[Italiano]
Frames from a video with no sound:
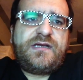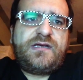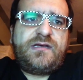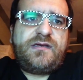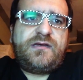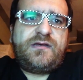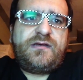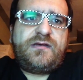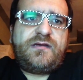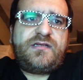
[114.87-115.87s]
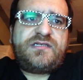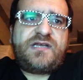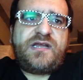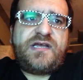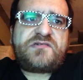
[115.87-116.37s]
eh, se
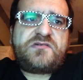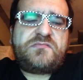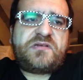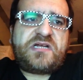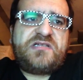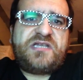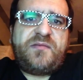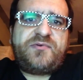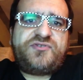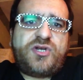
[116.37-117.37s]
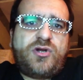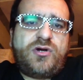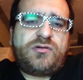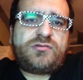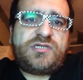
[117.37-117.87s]
riesco, perché il tempo ce
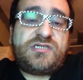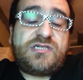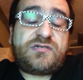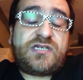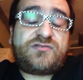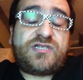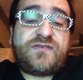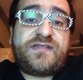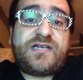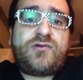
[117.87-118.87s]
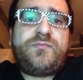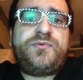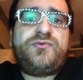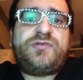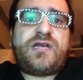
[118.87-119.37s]
l'ho, nel senso che sono davanti al
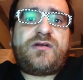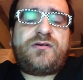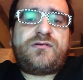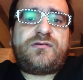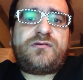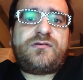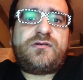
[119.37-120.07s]
computer